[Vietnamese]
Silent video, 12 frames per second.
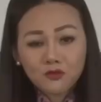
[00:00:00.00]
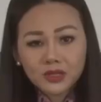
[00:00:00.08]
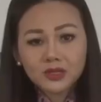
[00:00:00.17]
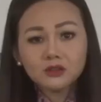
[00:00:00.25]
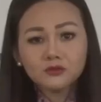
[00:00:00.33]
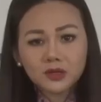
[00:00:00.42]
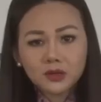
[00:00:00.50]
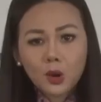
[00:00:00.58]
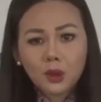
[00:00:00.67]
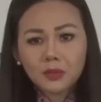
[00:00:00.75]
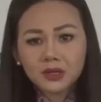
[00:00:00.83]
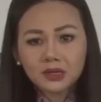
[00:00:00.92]
và giữ vững
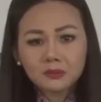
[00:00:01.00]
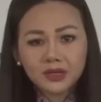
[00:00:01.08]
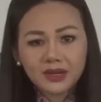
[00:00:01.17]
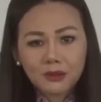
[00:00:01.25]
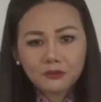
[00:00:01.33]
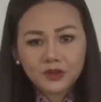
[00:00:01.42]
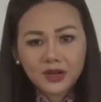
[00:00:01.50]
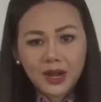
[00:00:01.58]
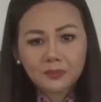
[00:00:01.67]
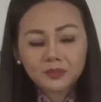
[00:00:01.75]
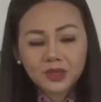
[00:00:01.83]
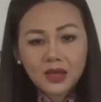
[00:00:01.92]
hòa bình ở miền Nam Việt
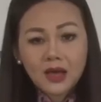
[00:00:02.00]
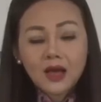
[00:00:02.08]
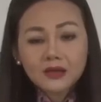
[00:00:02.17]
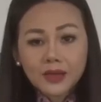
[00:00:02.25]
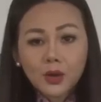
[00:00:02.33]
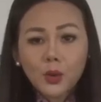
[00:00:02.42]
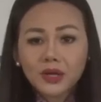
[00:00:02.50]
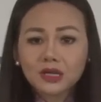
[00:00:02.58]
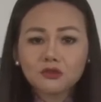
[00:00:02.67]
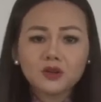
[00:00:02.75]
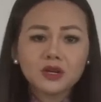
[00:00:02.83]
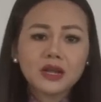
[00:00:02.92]
Nam, giải quyết
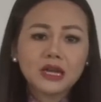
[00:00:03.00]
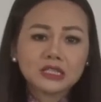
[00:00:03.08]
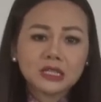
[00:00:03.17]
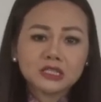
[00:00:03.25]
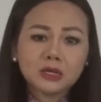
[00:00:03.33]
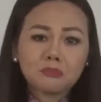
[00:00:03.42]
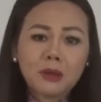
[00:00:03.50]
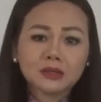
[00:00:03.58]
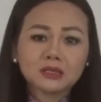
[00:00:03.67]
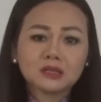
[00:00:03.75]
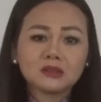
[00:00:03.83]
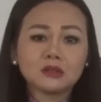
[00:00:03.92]
các vấn đề tranh chấp
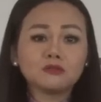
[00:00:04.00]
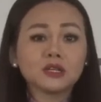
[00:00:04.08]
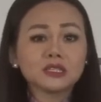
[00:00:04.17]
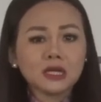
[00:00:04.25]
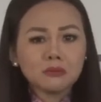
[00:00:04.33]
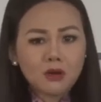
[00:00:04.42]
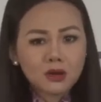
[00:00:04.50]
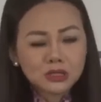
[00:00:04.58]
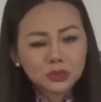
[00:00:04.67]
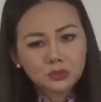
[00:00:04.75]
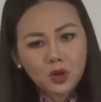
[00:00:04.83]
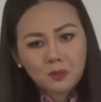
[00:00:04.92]
bằng thương lượng và tránh mọi
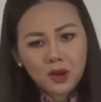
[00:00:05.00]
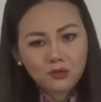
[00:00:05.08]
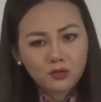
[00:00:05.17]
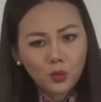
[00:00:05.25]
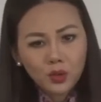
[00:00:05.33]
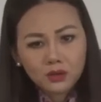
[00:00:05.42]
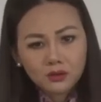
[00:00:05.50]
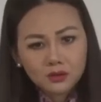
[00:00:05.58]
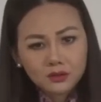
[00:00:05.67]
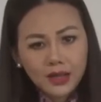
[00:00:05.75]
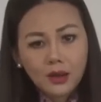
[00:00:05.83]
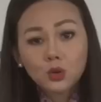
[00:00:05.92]
xung đột bằng vũ
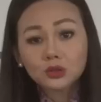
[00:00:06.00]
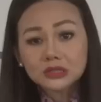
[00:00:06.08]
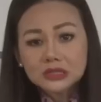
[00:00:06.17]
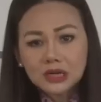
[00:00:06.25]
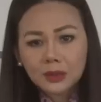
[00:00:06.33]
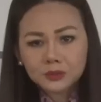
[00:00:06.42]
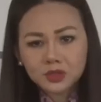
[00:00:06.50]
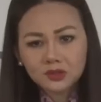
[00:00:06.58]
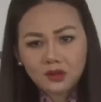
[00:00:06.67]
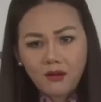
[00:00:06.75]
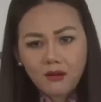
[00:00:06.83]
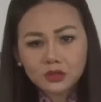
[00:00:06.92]
lực. Theo luật sư Lâm
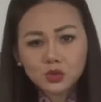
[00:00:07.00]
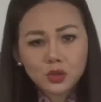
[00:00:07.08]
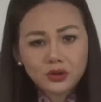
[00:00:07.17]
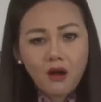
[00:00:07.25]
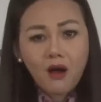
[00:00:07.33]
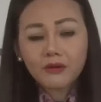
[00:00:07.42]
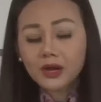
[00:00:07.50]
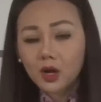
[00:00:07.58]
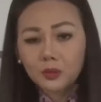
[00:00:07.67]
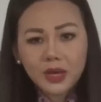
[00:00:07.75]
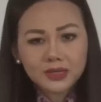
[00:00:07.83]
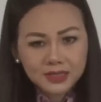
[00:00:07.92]
Chấn Thọ, chuyện đó đã
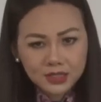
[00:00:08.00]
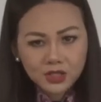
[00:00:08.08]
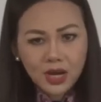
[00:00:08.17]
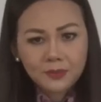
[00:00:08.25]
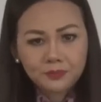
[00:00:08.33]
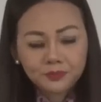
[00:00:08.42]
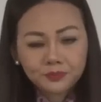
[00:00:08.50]
không hề xảy ra.